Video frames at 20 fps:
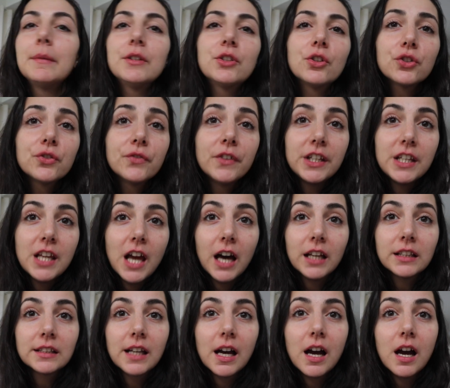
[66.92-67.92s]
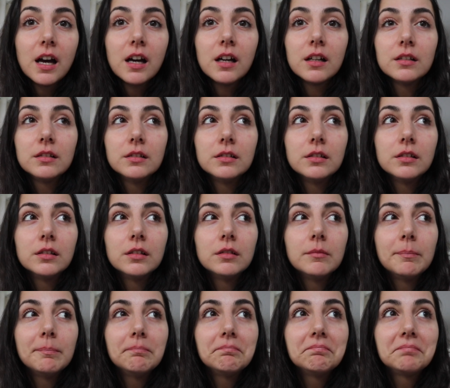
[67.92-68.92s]
mi sono svegliata
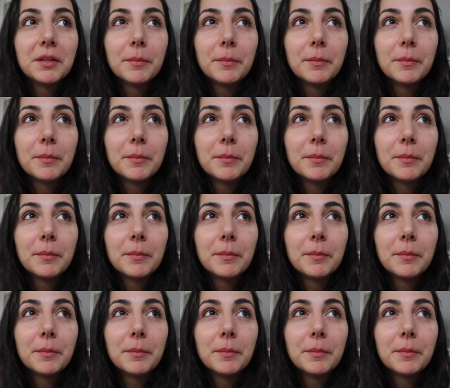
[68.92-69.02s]
eh,